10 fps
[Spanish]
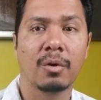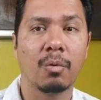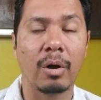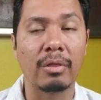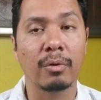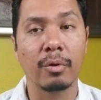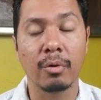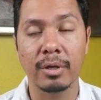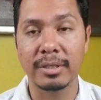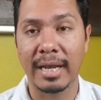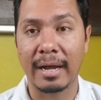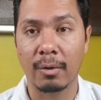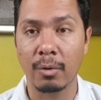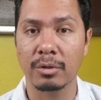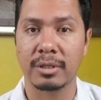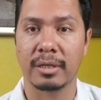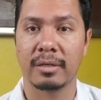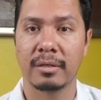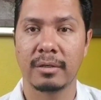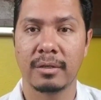cuando no es la cosa.
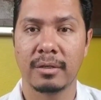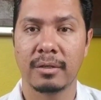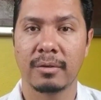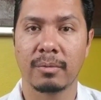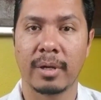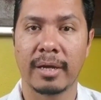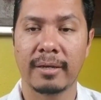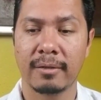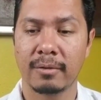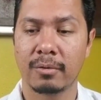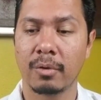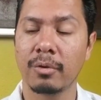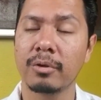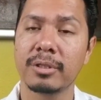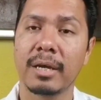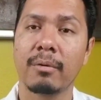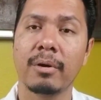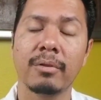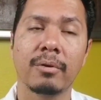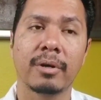¿Ok? Todos ya
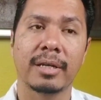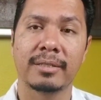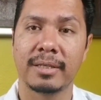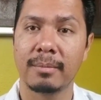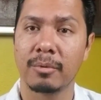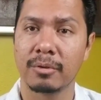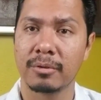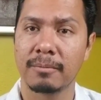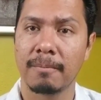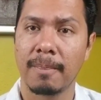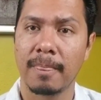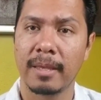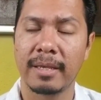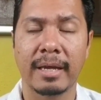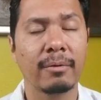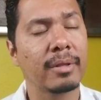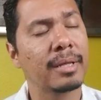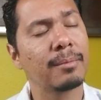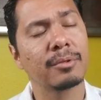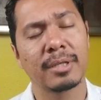cuando crecemos y ya no
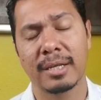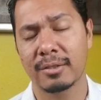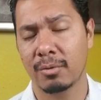andamos en la